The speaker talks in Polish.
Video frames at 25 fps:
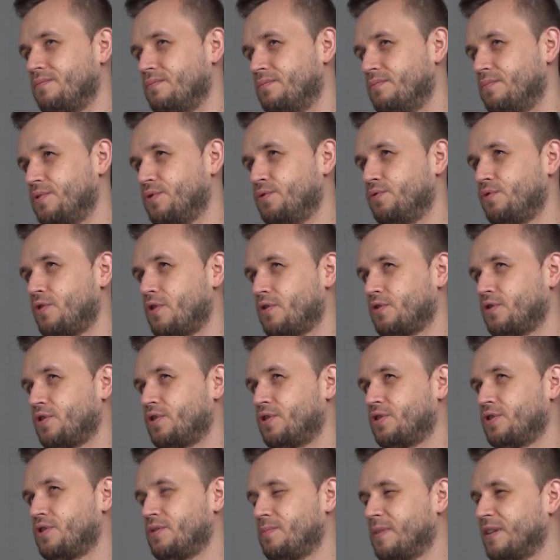był
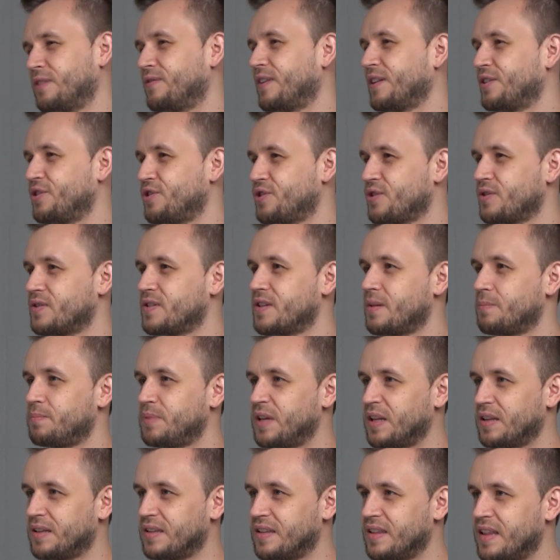rok chyba
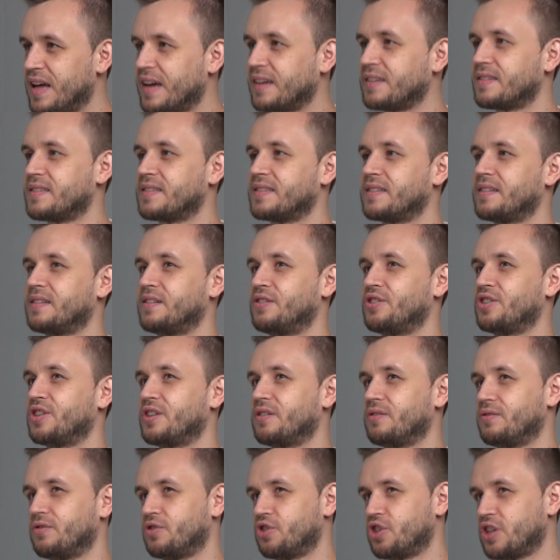2015,
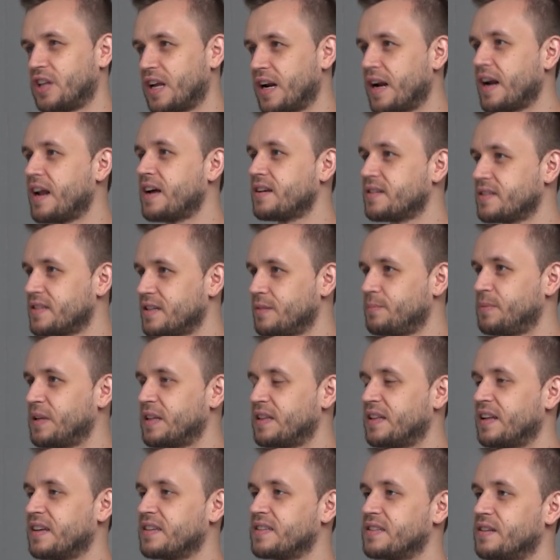
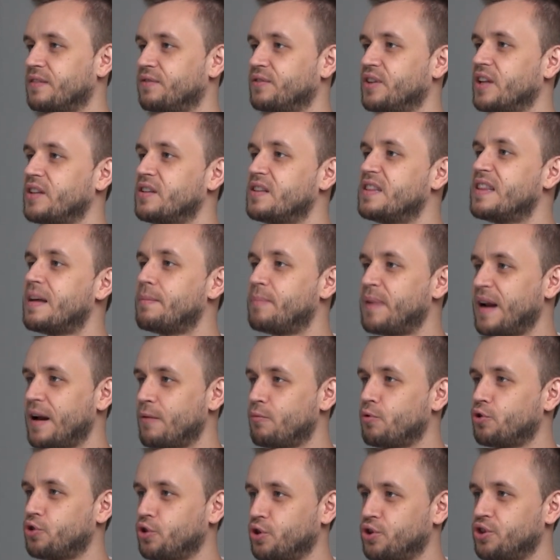14-15. Wtedy
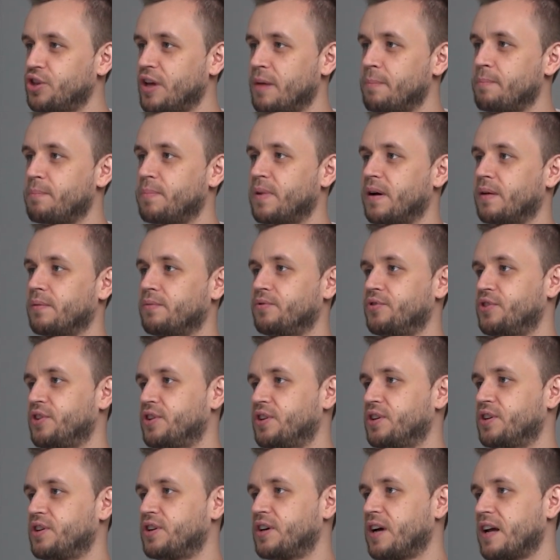nabrało to tempa.
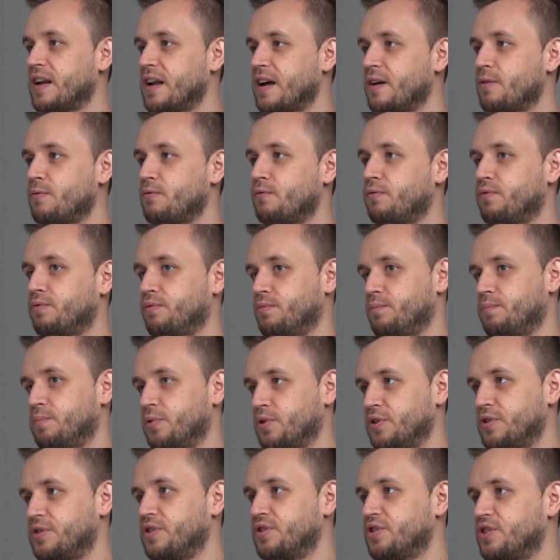Tych kanałów
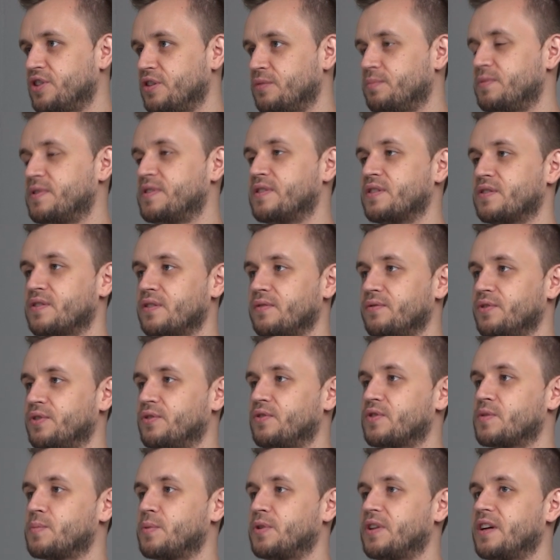politycznych, biznesowych,
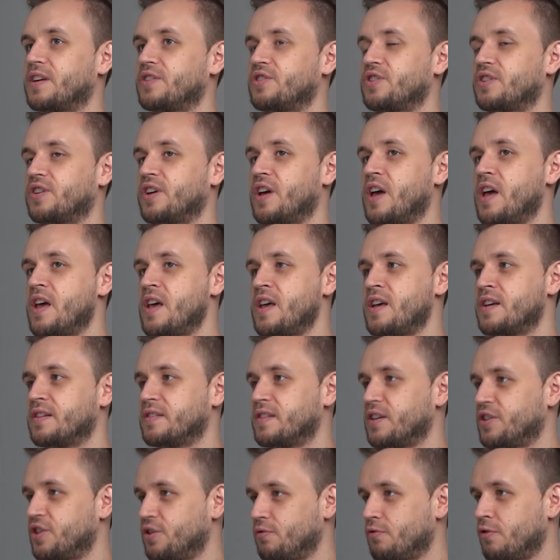gospodarczych
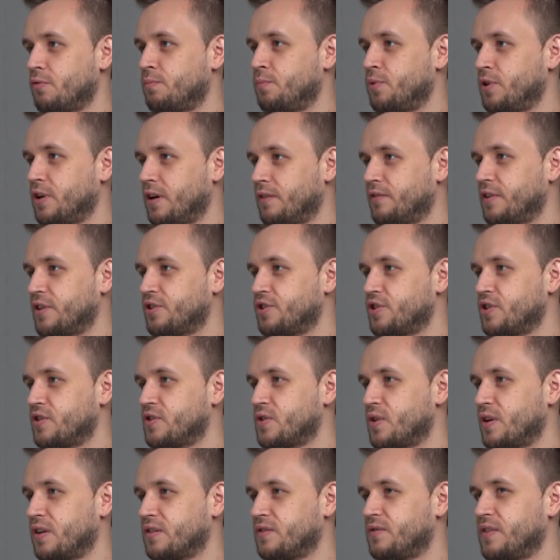zaczęło pojawiać się
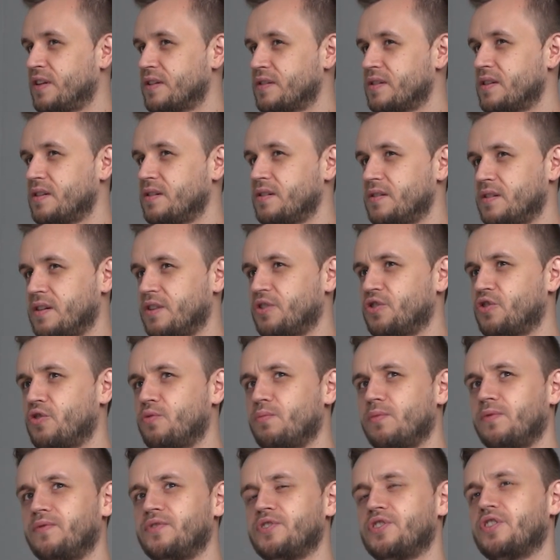coraz więcej, i zresztą
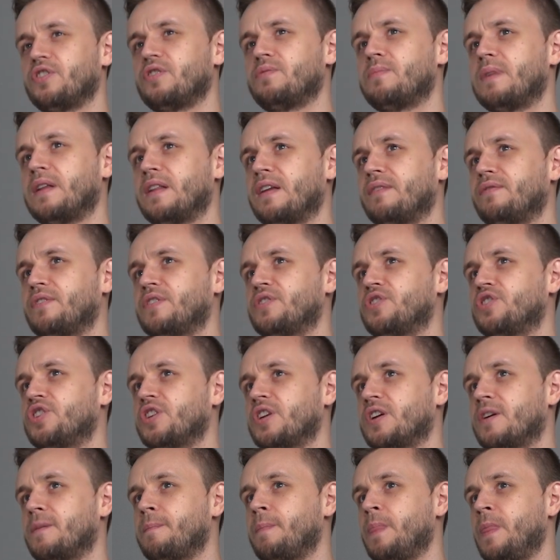mówi się chyba nawet,
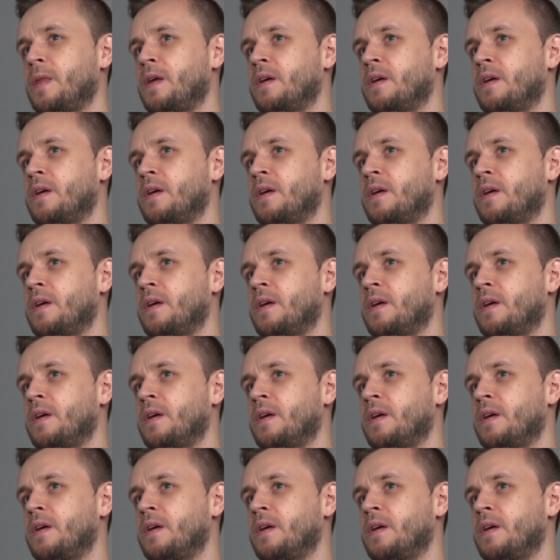że